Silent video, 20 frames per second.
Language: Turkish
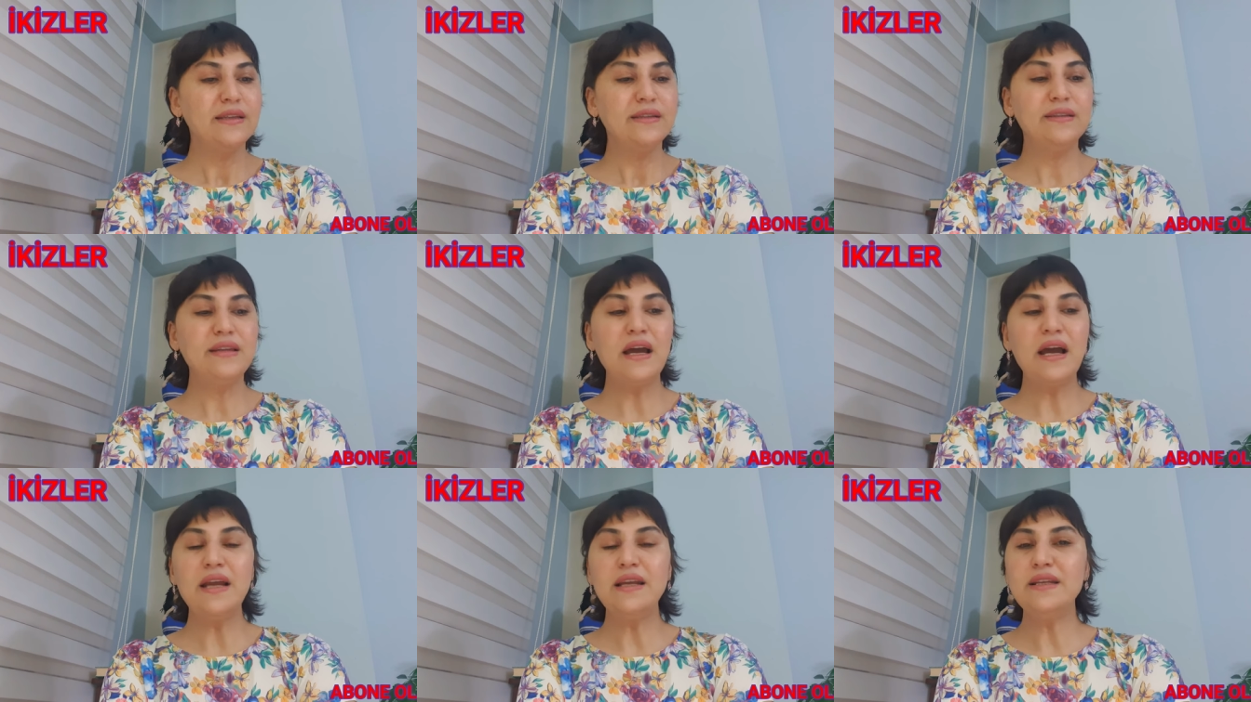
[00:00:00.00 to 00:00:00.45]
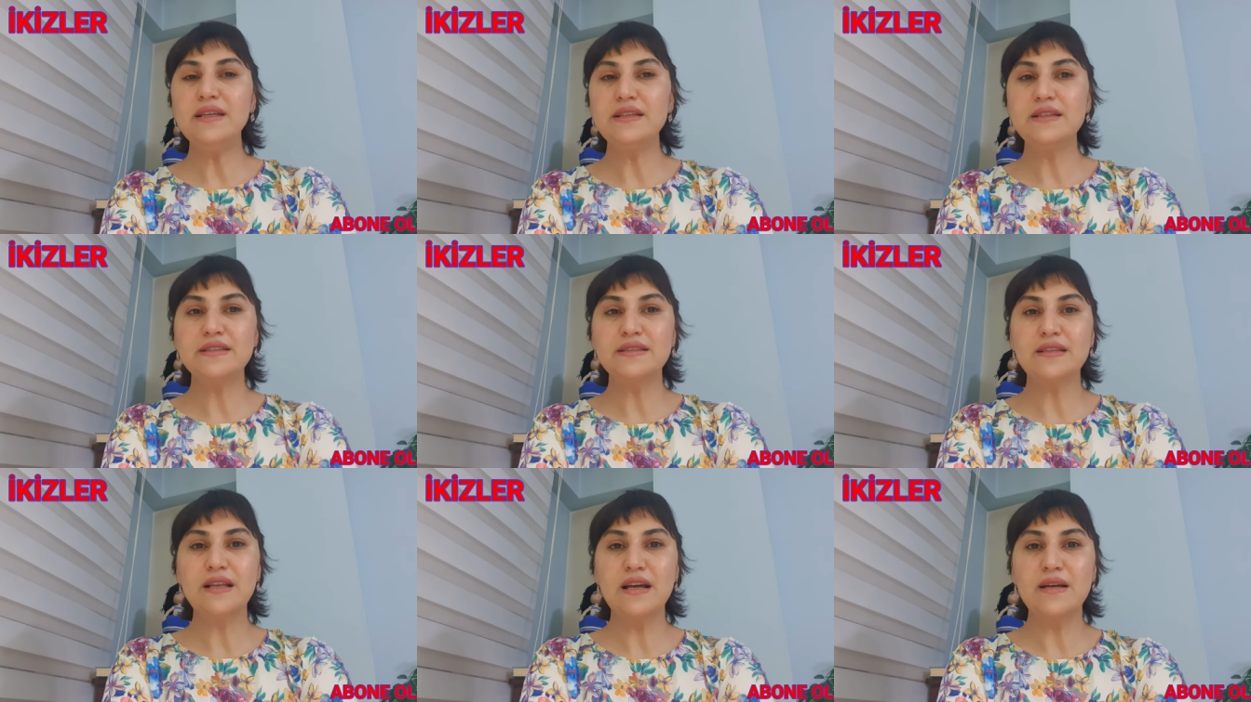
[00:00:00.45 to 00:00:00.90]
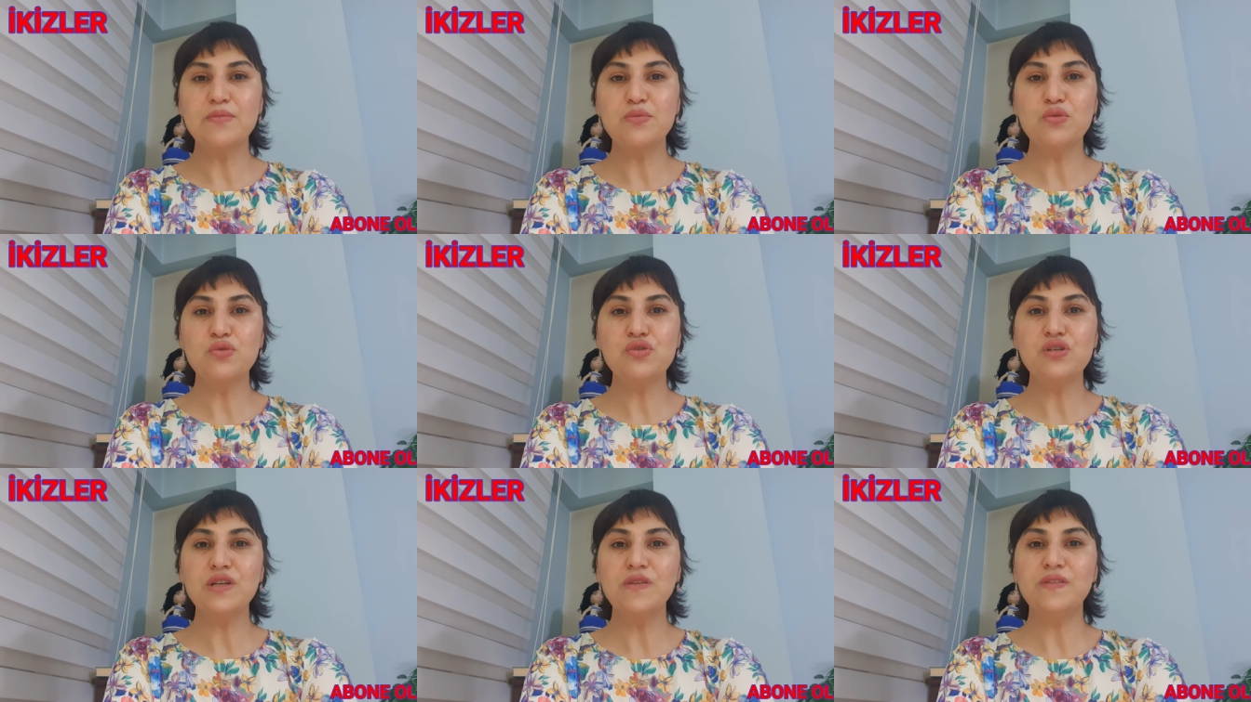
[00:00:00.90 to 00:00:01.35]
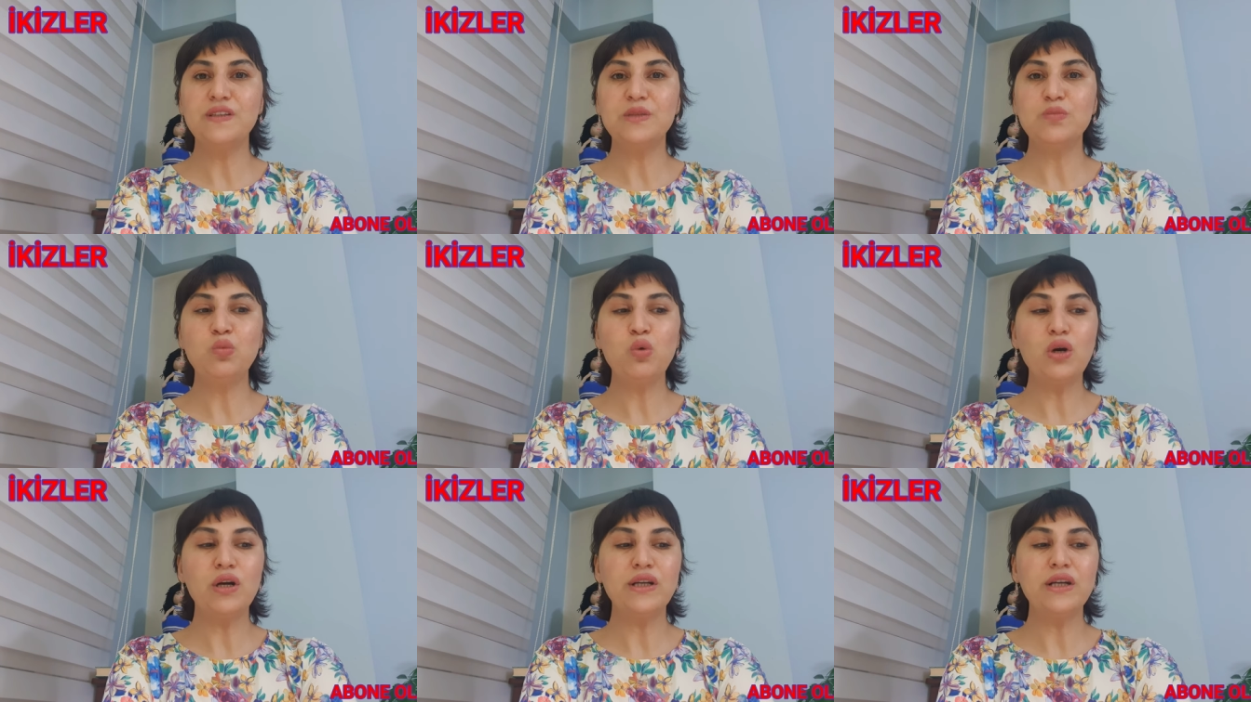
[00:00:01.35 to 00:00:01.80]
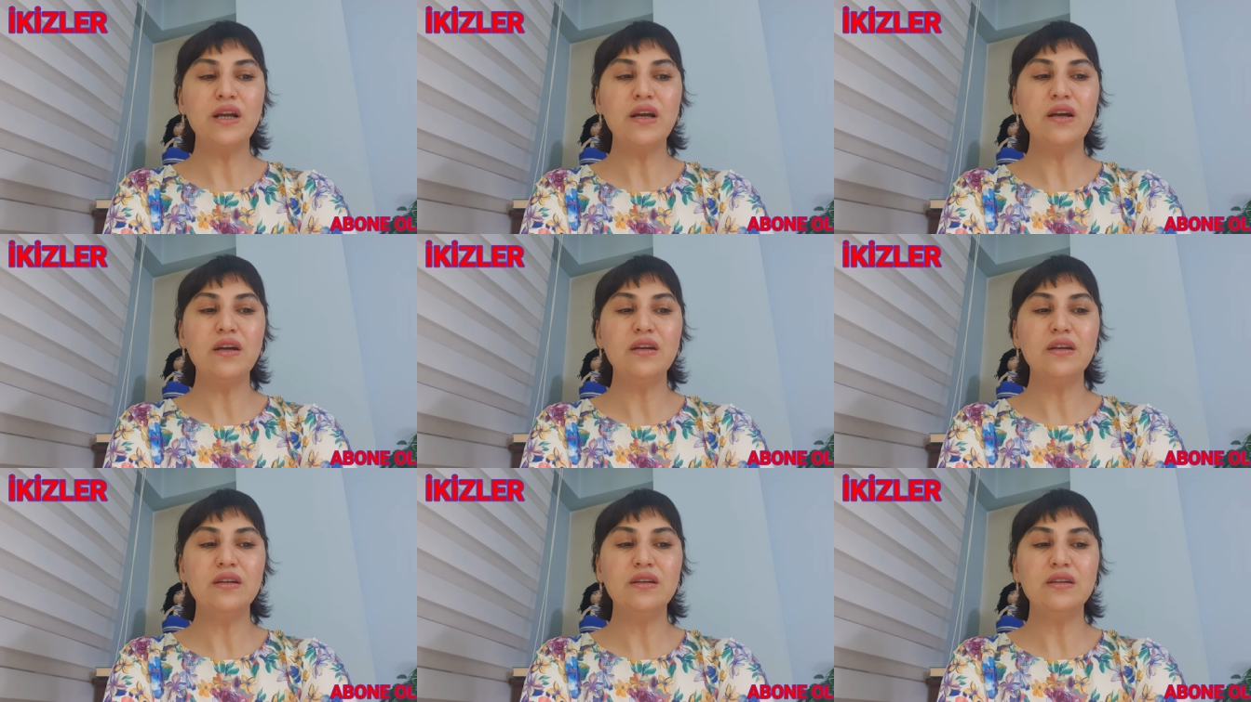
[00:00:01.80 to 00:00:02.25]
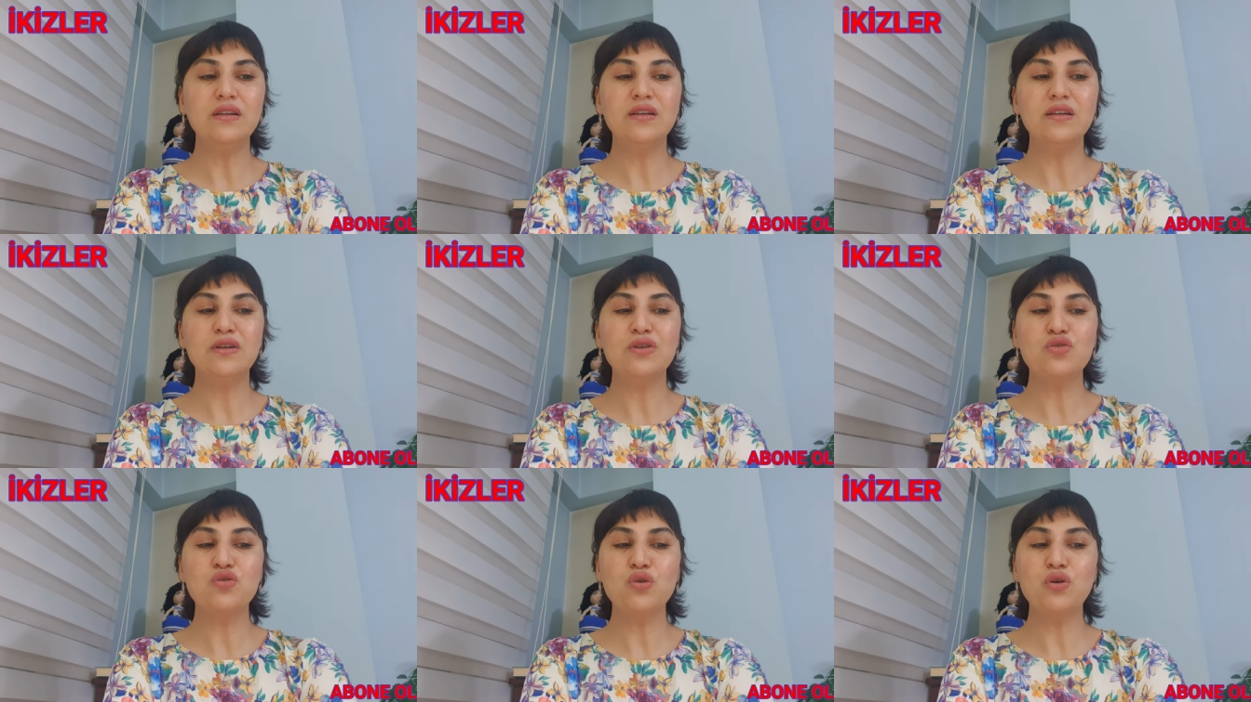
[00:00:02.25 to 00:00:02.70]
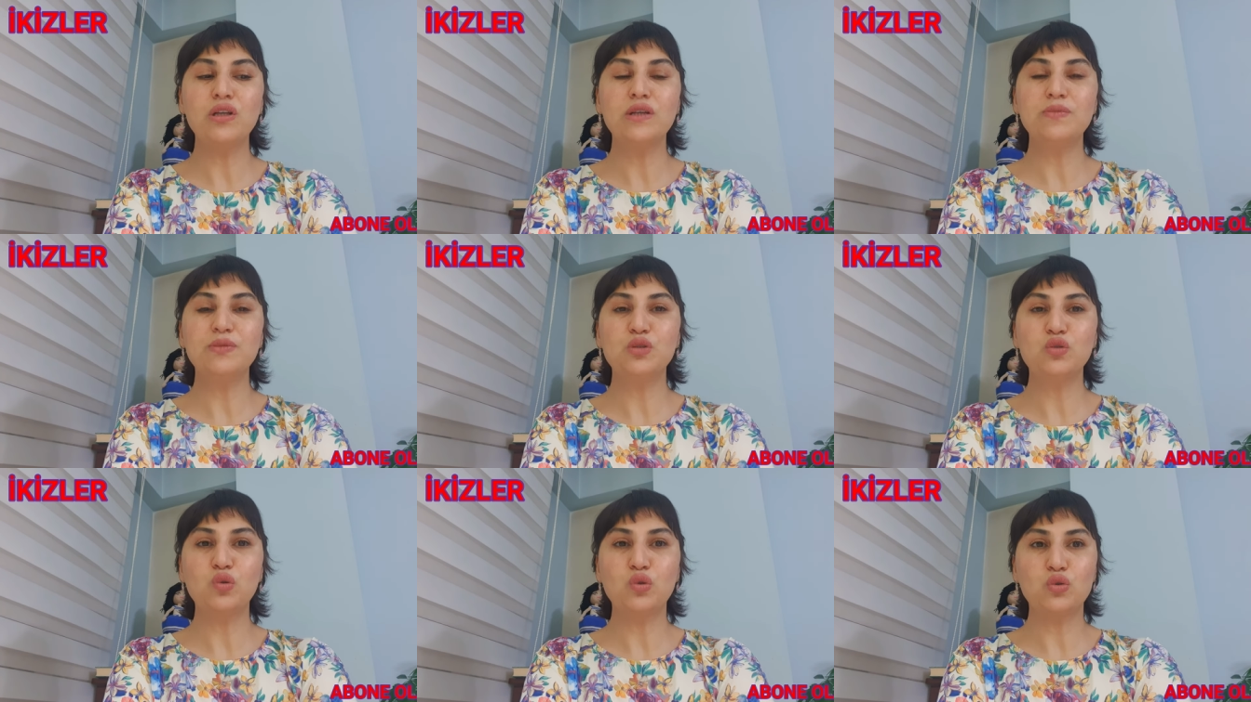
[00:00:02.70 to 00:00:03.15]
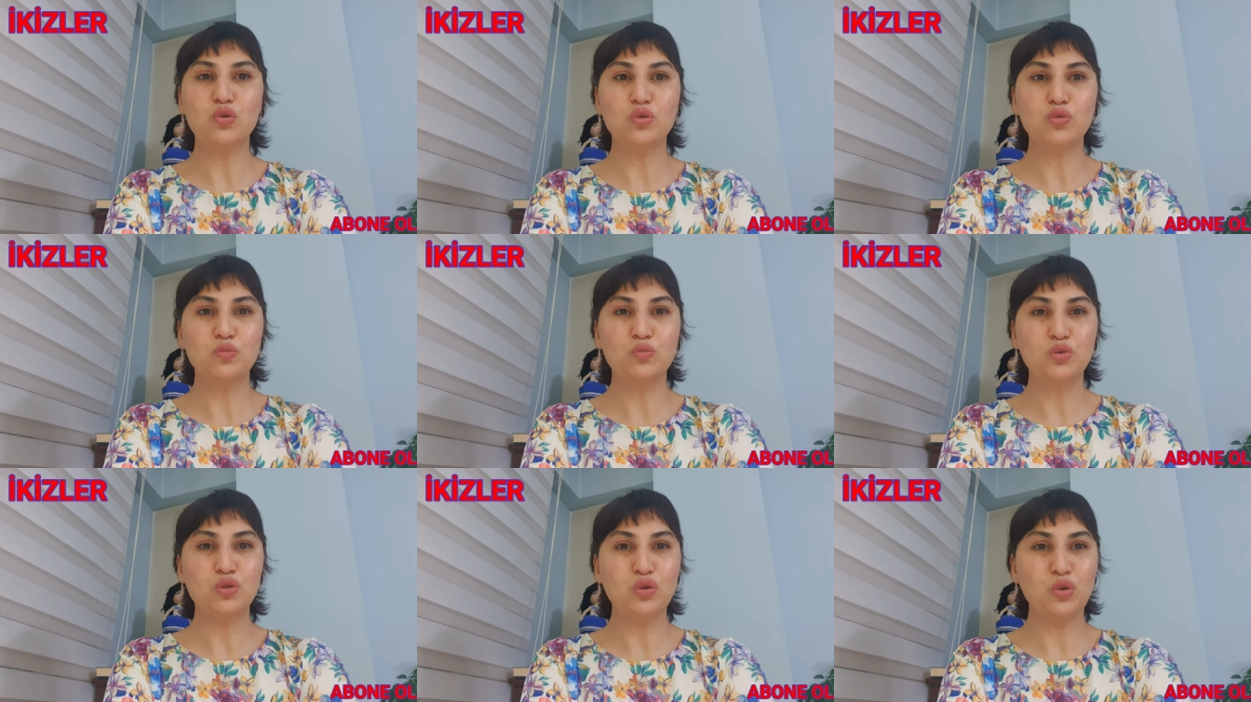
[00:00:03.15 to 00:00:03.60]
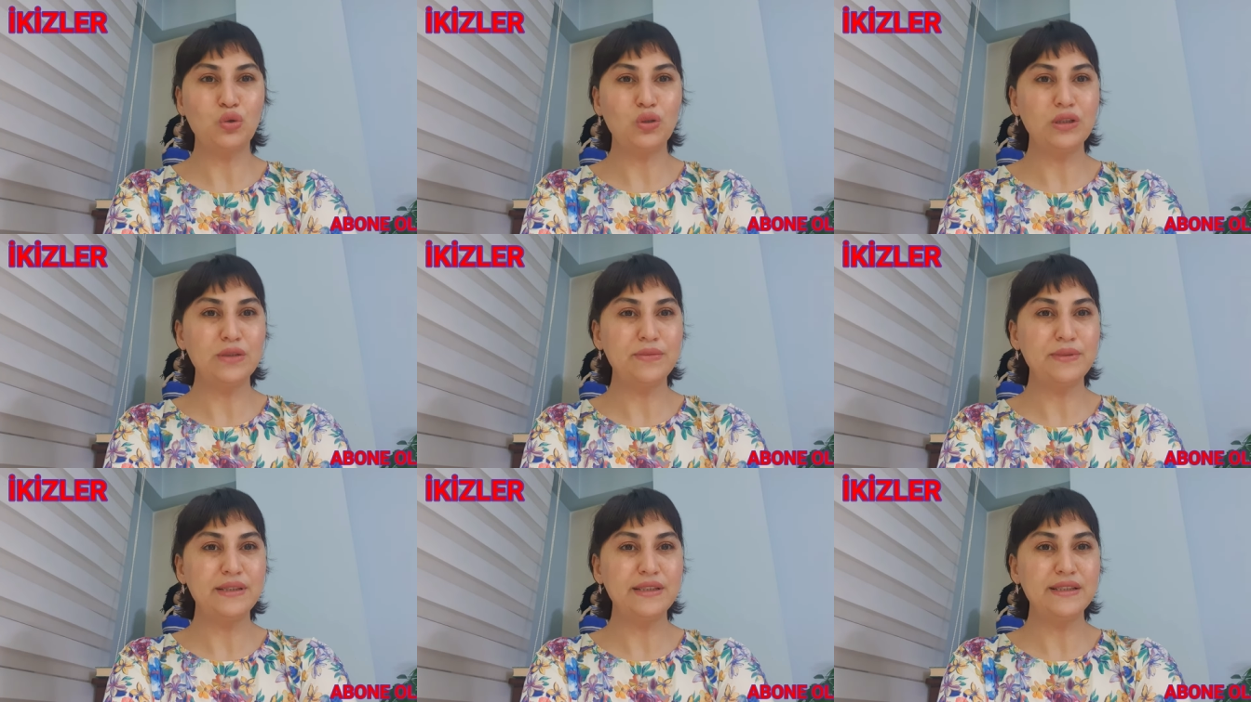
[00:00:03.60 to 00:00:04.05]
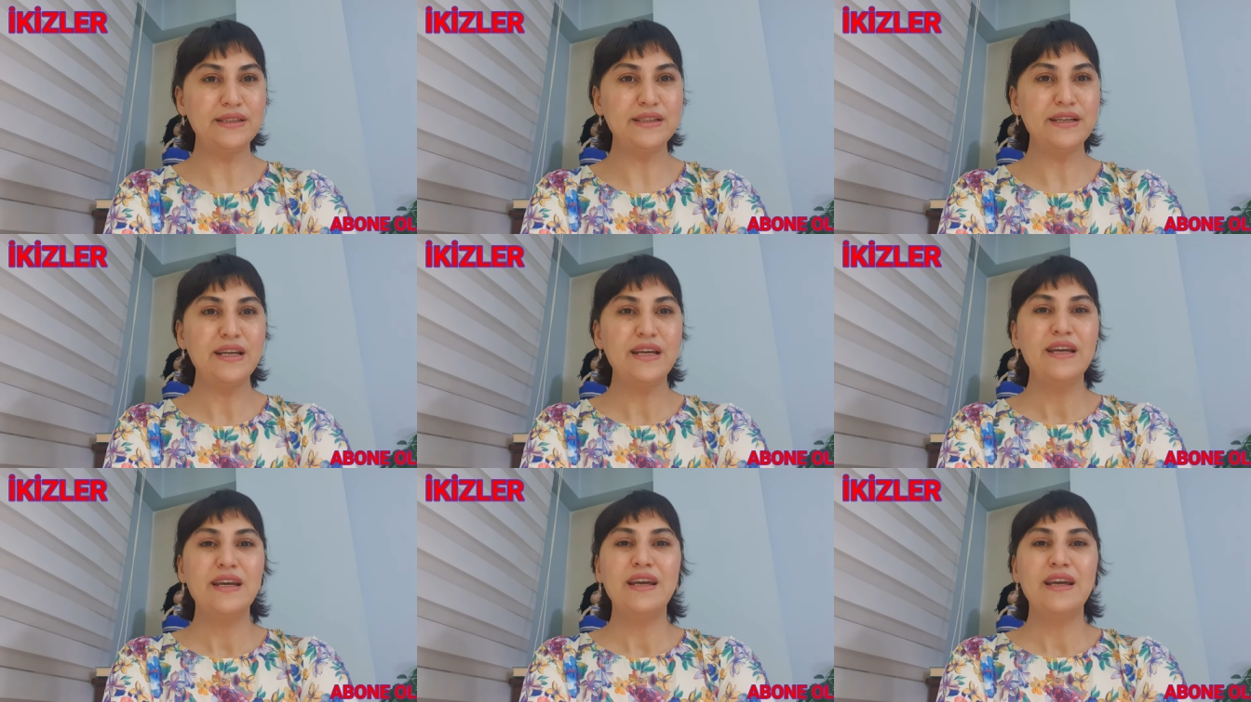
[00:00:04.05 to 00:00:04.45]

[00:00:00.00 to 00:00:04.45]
Değerli ikizler burcu evet bu ara e, şöyle bir sorunumuz olabilir.